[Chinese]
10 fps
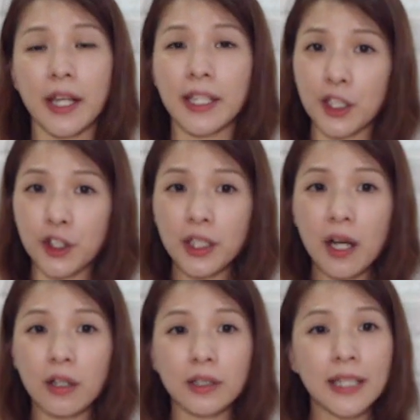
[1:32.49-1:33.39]
也知
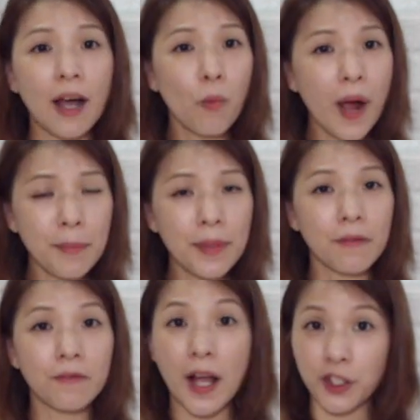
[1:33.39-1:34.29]
道他外面
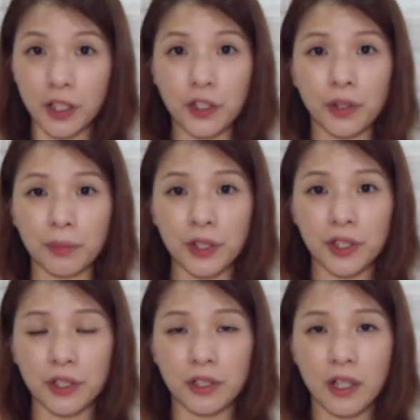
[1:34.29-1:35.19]
发生了什么
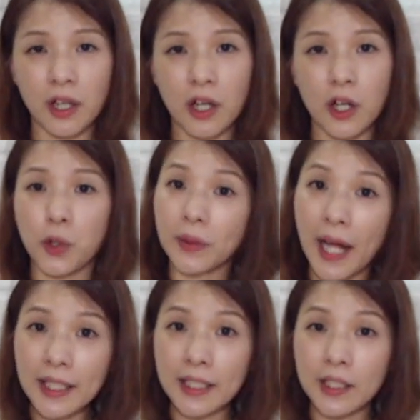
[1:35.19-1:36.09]
事，从
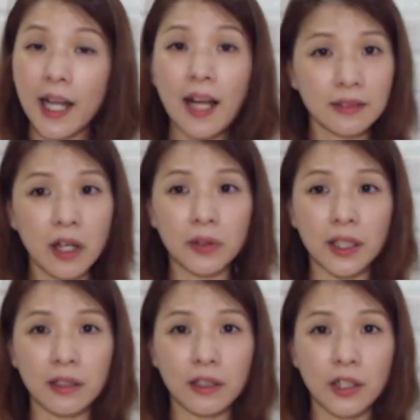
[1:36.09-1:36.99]
哪里看到呢？